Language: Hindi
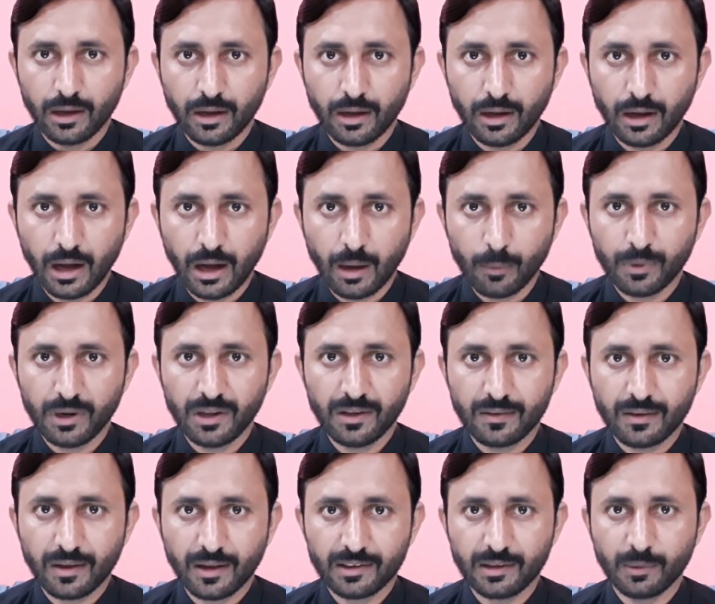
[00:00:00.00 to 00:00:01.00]
अपनी
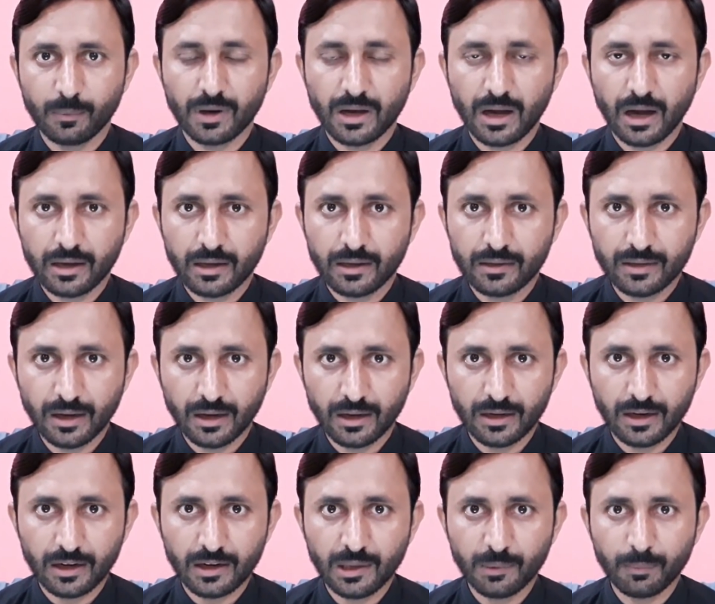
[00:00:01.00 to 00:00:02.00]
सियासी बका की जंग
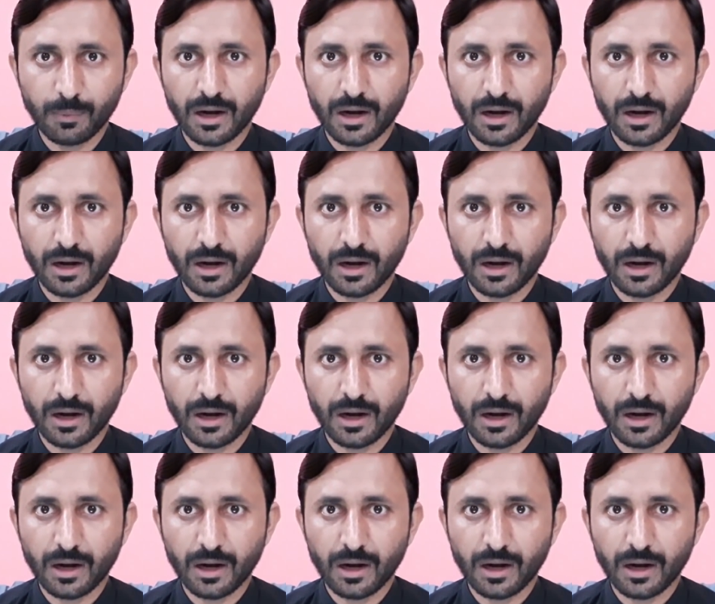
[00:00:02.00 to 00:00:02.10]
लड़नी